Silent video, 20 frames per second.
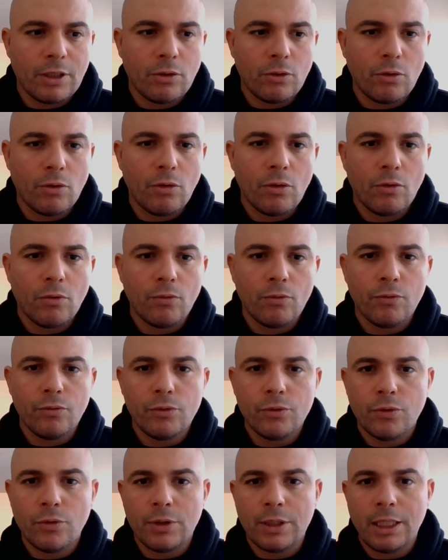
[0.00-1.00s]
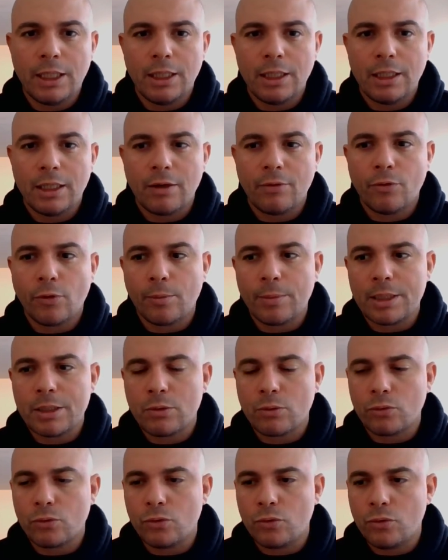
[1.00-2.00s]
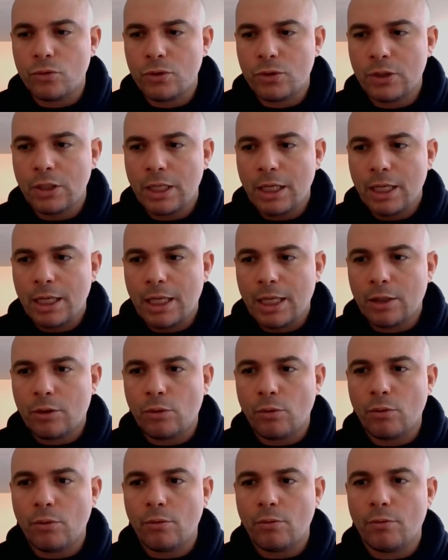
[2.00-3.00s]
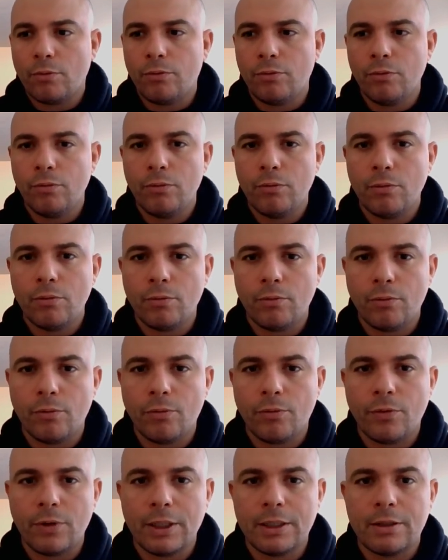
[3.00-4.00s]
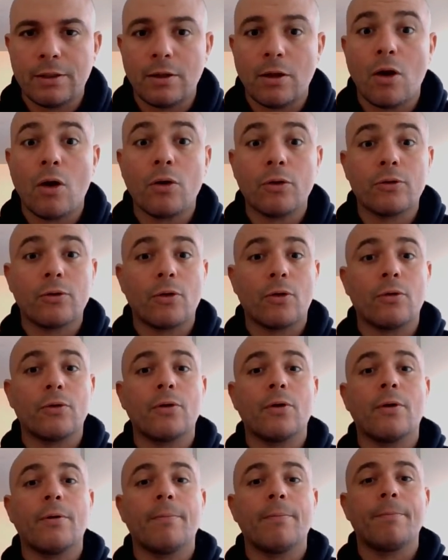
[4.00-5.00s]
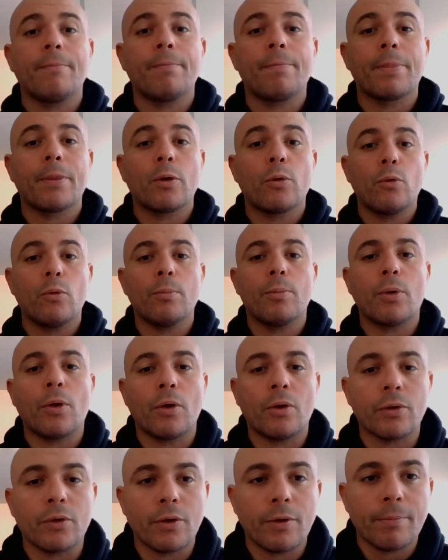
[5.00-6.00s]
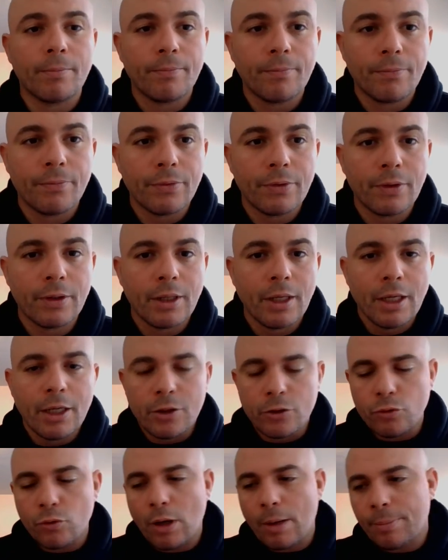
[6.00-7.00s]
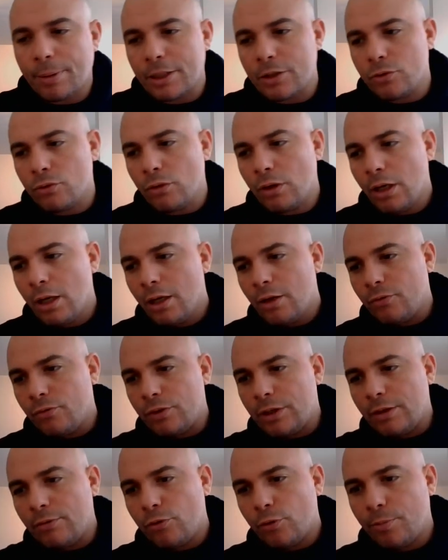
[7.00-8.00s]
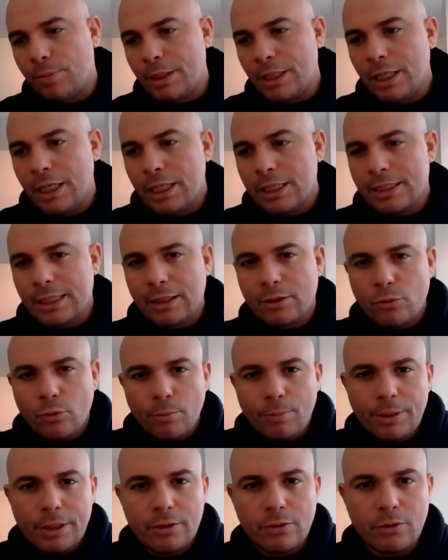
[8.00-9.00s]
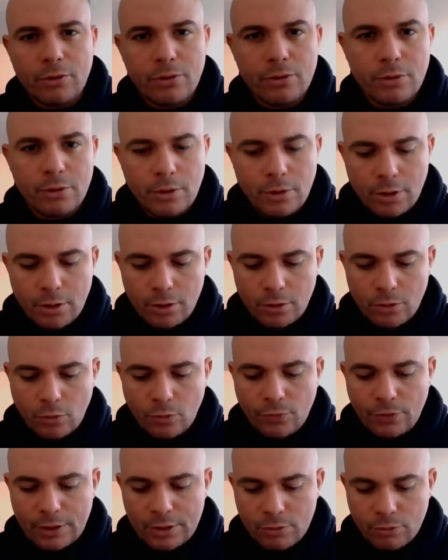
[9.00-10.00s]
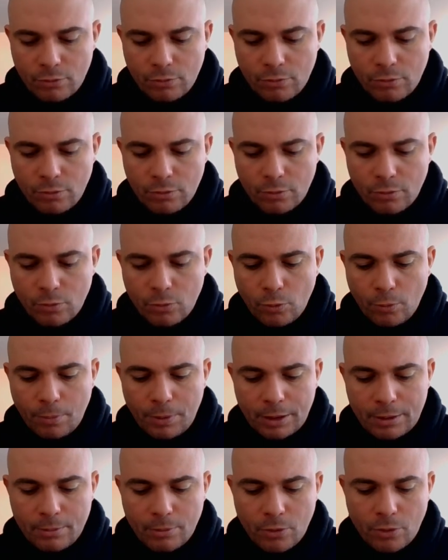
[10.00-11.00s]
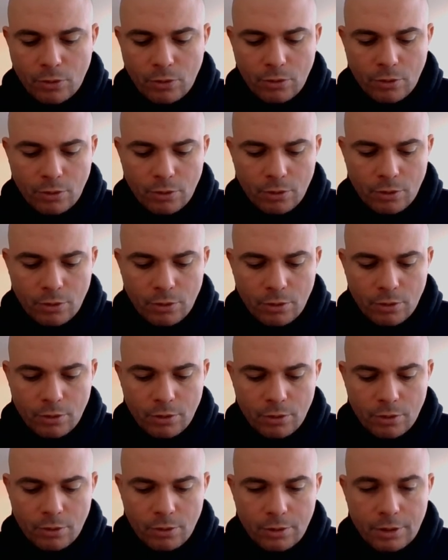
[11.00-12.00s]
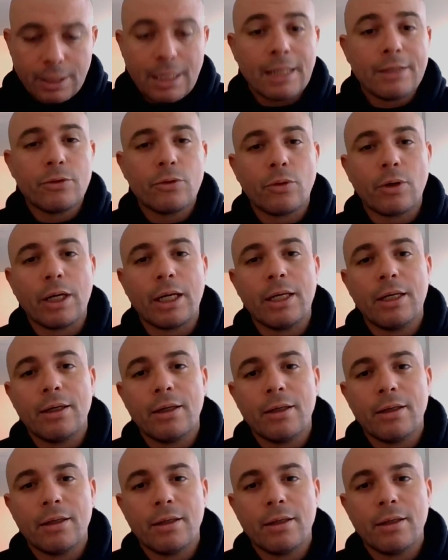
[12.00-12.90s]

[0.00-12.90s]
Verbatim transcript: que vous donnez l'information juste et que vous vous faites entendre, comprendre. Jour après jour, vous développez cette compétence de façon complètement naturelle